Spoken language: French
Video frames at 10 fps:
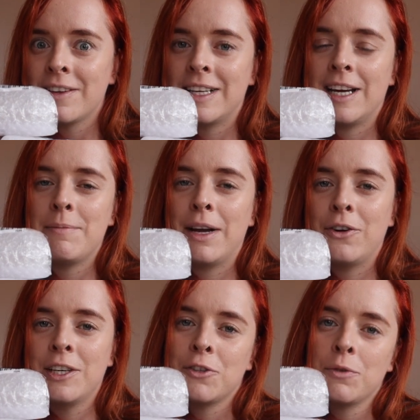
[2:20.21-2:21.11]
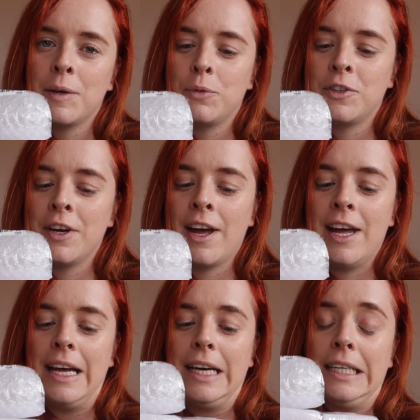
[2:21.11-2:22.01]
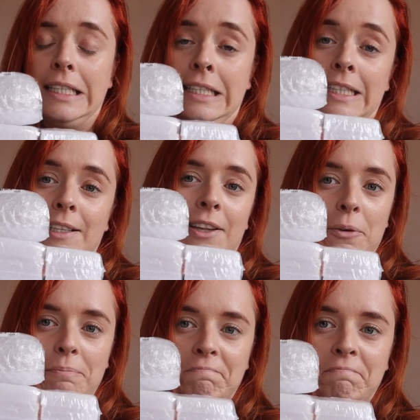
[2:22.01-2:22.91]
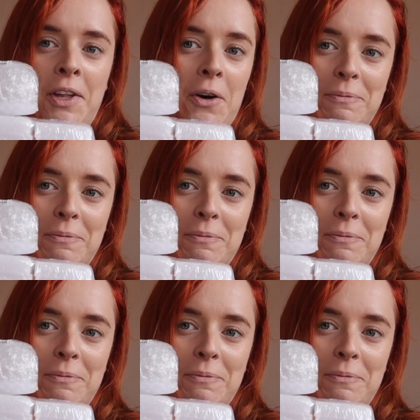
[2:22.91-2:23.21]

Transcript: c'est quand même la collection Harry Potter. Et non, non.